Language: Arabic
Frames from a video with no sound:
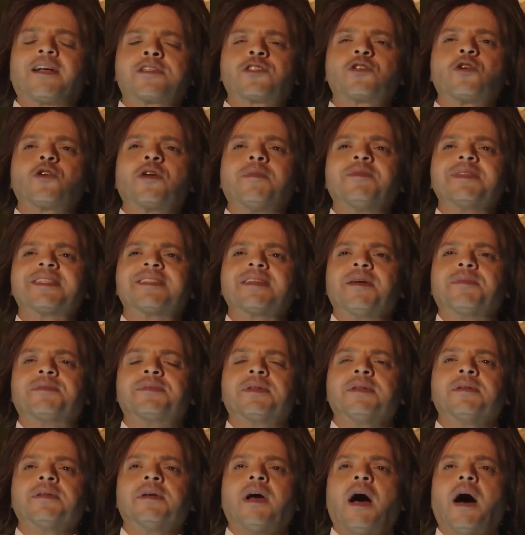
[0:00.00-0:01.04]
على السر
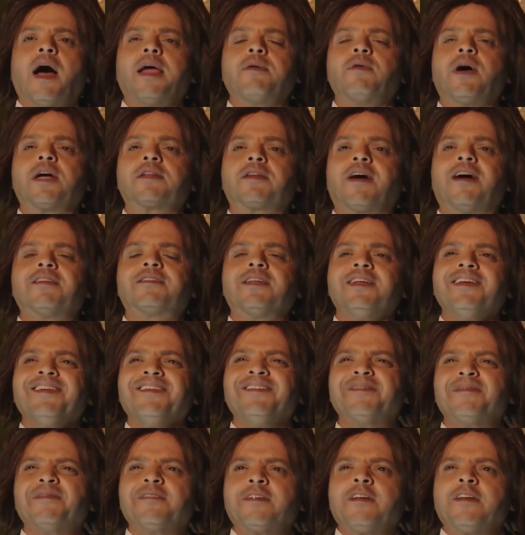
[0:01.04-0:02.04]
بالظبط ايوه اضغطي